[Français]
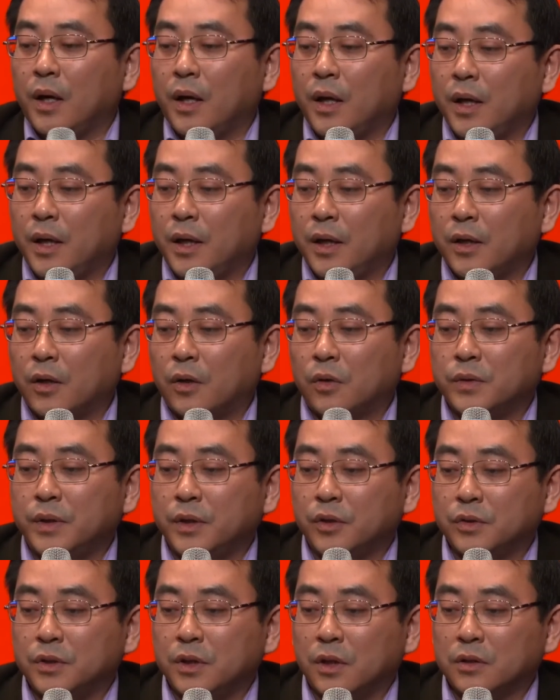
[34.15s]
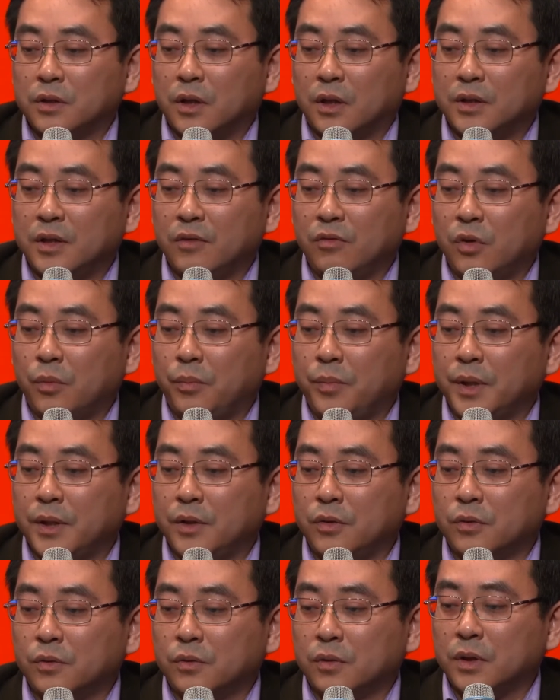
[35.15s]
et on est aussi en train de développer
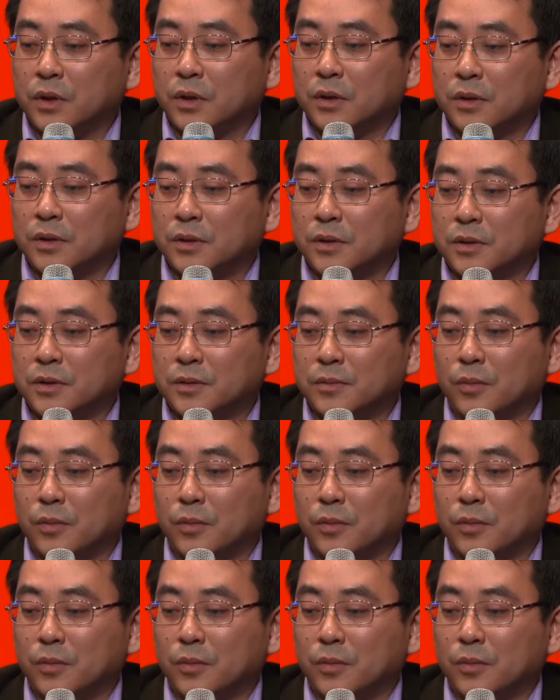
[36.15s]
donc, euh,